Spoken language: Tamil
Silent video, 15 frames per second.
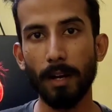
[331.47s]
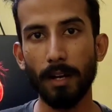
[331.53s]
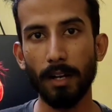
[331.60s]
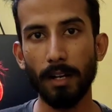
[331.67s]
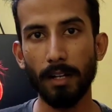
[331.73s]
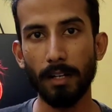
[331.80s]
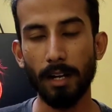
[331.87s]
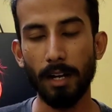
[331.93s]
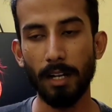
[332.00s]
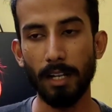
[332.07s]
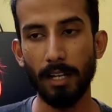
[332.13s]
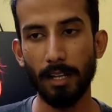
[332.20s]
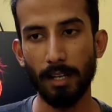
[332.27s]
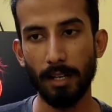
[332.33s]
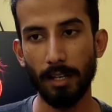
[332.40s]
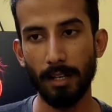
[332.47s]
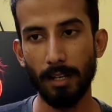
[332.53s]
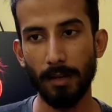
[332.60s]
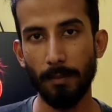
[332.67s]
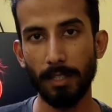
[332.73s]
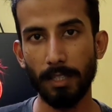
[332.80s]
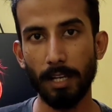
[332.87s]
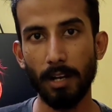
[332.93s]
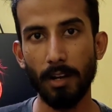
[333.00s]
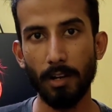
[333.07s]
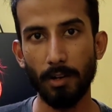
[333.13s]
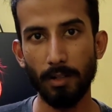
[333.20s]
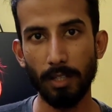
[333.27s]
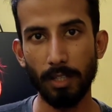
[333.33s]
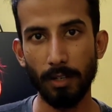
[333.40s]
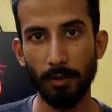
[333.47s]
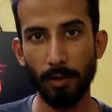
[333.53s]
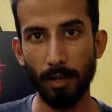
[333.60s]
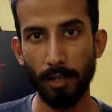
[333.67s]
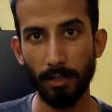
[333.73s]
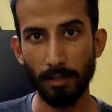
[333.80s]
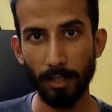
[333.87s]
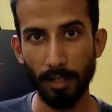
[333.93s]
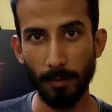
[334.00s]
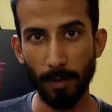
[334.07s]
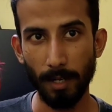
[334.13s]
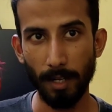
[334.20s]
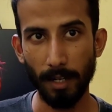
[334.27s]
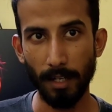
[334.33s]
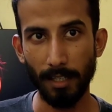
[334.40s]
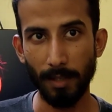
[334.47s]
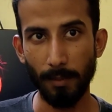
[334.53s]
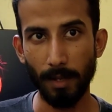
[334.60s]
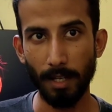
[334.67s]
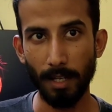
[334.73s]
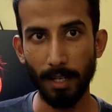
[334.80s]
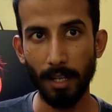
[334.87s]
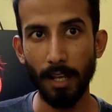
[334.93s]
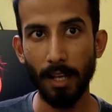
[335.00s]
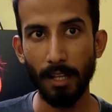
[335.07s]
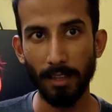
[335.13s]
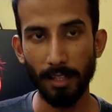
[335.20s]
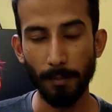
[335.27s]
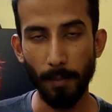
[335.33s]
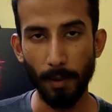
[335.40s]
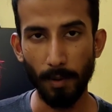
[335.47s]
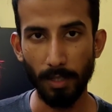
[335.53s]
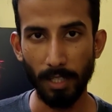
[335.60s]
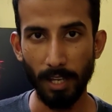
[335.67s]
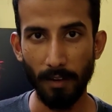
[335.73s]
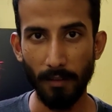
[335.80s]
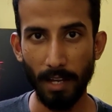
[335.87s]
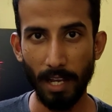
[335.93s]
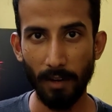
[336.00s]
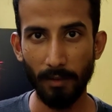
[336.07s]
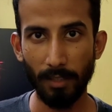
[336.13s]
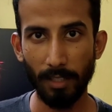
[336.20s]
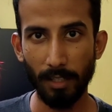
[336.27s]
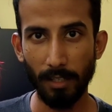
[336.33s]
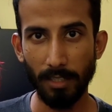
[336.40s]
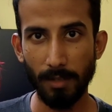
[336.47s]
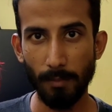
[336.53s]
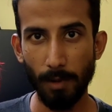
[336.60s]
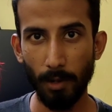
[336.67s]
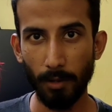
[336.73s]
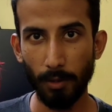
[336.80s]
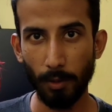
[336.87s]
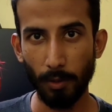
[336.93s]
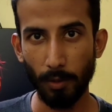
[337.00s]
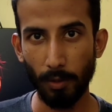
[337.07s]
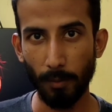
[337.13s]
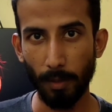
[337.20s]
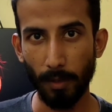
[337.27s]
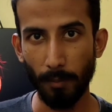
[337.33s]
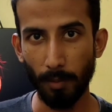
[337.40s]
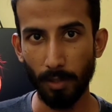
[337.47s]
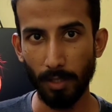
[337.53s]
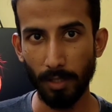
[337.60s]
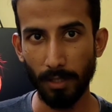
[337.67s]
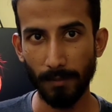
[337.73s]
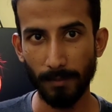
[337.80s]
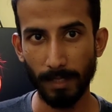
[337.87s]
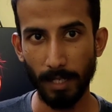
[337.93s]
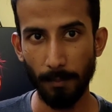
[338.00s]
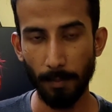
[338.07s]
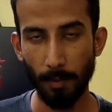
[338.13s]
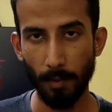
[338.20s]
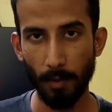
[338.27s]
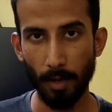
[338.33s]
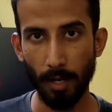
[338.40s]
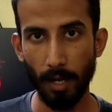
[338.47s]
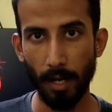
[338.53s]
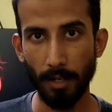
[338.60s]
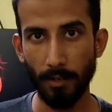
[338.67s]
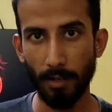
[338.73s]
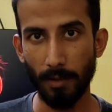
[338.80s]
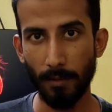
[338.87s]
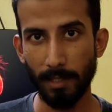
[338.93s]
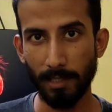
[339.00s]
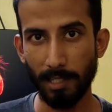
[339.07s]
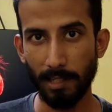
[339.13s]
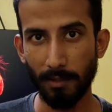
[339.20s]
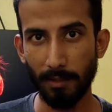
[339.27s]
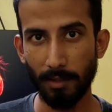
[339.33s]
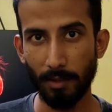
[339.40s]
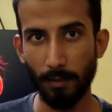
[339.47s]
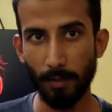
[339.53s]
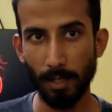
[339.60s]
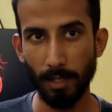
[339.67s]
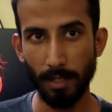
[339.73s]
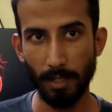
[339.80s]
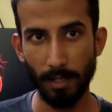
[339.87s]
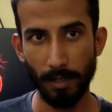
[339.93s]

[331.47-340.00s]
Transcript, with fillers: இருப்பாங்க காலையில் பார்த்தா அவங்க வந்து உயிரோடு இருந்திருக்க மாட்டாங்க அந்த மாதிரி இப்போ வந்து ஹெவியாக வந்து ஜிம்மில் வந்து ஒர்க் அவுட் பண்ணும்போது அப்போ உங்களோட ஆர்ட்டோட மசில்ஸ் வந்து ரொம்ப